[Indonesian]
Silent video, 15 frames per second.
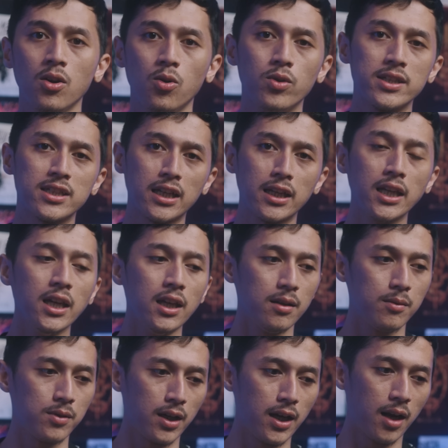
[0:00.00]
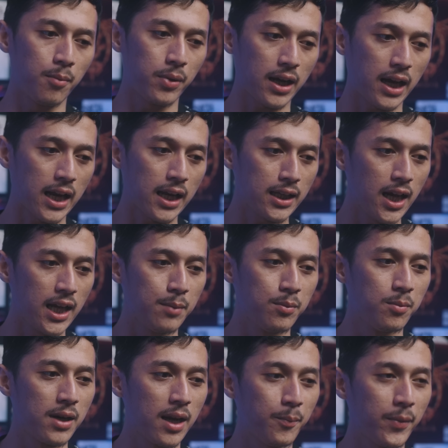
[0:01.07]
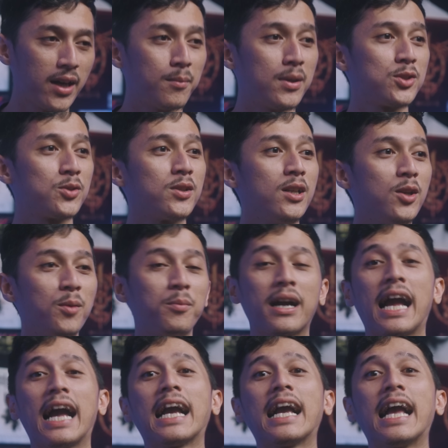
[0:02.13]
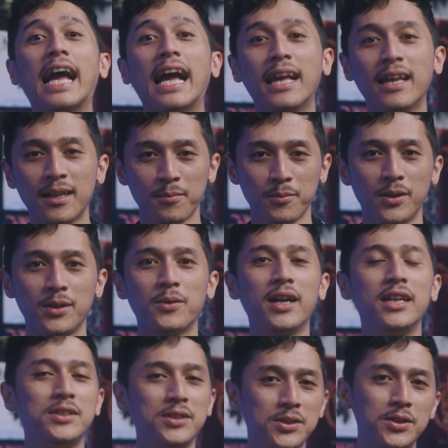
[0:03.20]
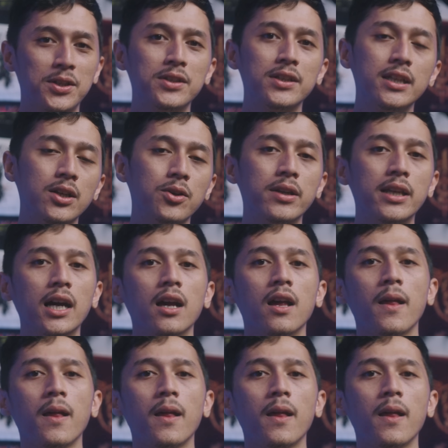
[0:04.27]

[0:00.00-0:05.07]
udah seni, tinggal perkaranya ada beberapa yang masuk di lo apa kagak gitu aja sih John. Jadi ya udah